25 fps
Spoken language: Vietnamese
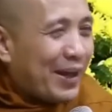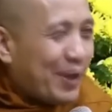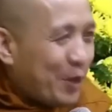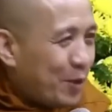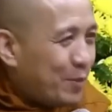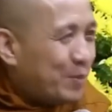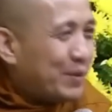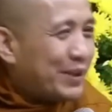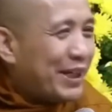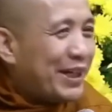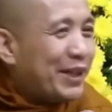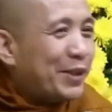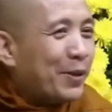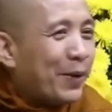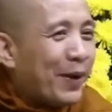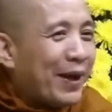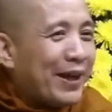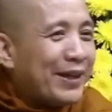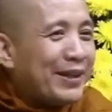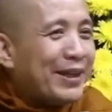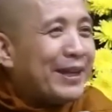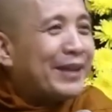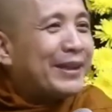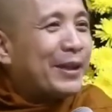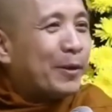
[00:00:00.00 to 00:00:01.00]
hãy dùng trí
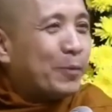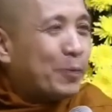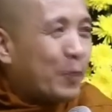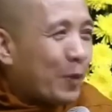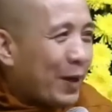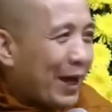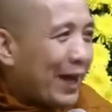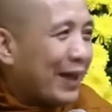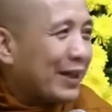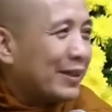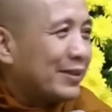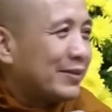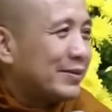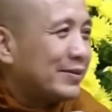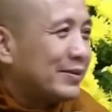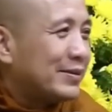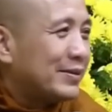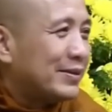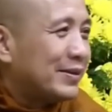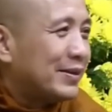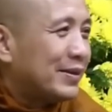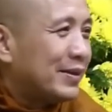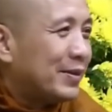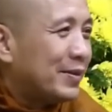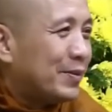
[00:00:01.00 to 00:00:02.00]
tuệ nhìn tổng quát
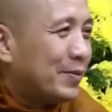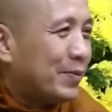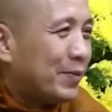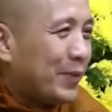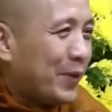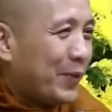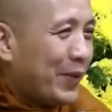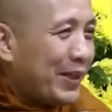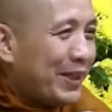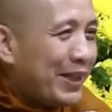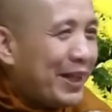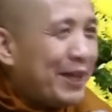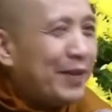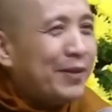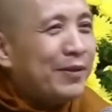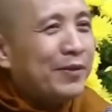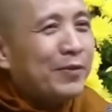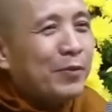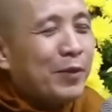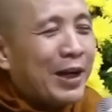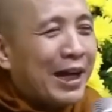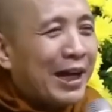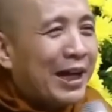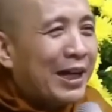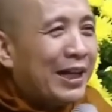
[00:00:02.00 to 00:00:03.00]
mình phải
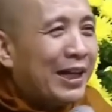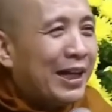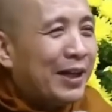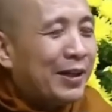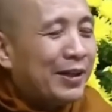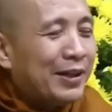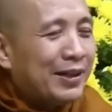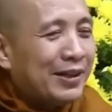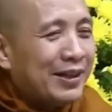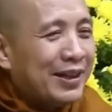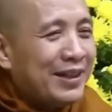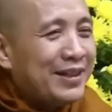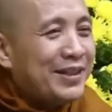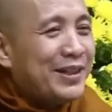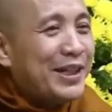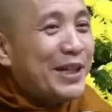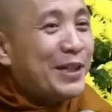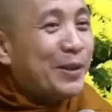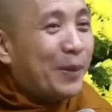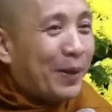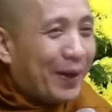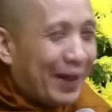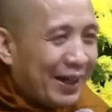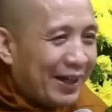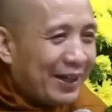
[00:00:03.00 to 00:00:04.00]
nhìn qua cái lăng kính
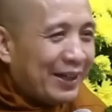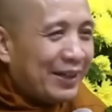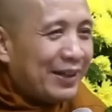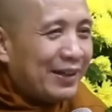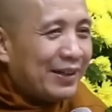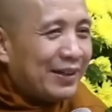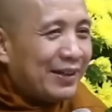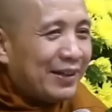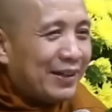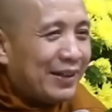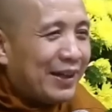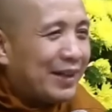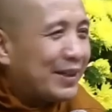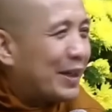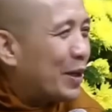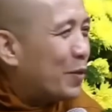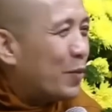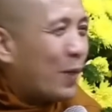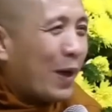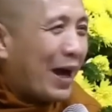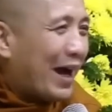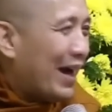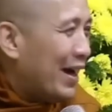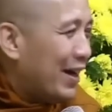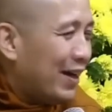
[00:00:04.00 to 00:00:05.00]
trí tuệ là
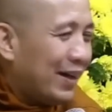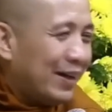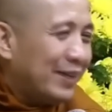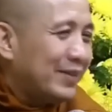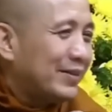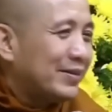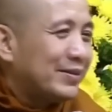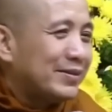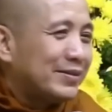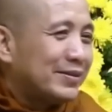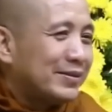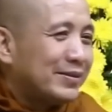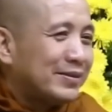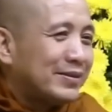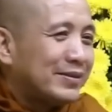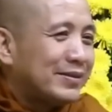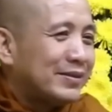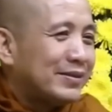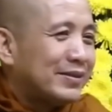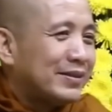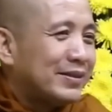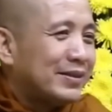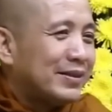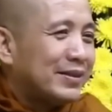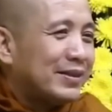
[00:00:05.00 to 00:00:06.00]
nhân quả hết
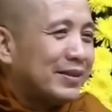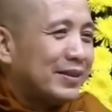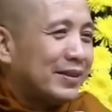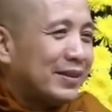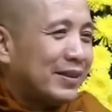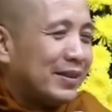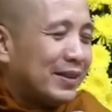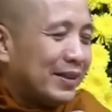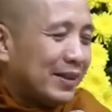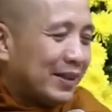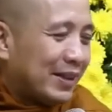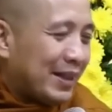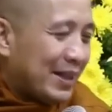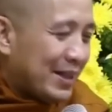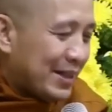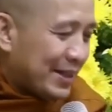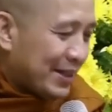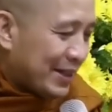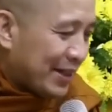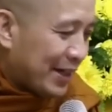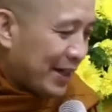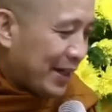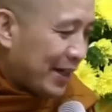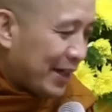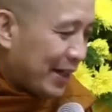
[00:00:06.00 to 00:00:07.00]

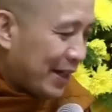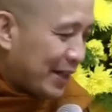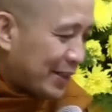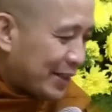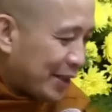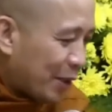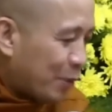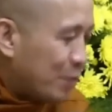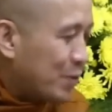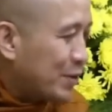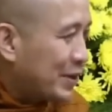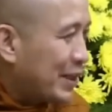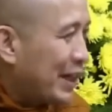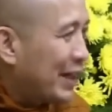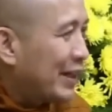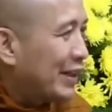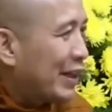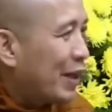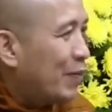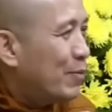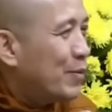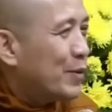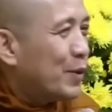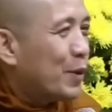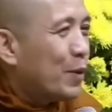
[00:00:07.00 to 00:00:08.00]
thì à, sâu
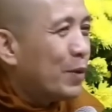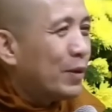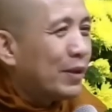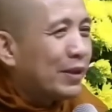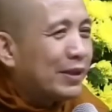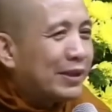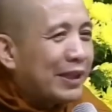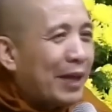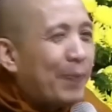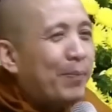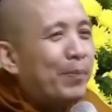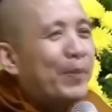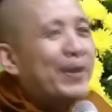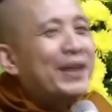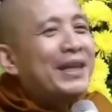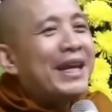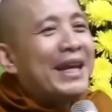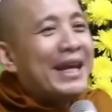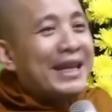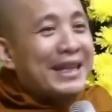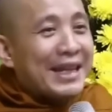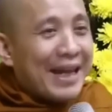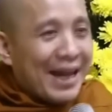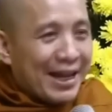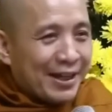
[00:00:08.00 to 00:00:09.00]
sắc thông suốt tâm
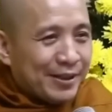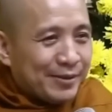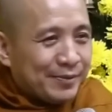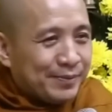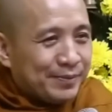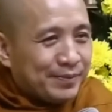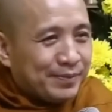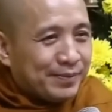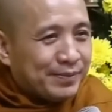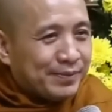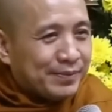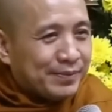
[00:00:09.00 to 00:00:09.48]
mới nhẹ nhàng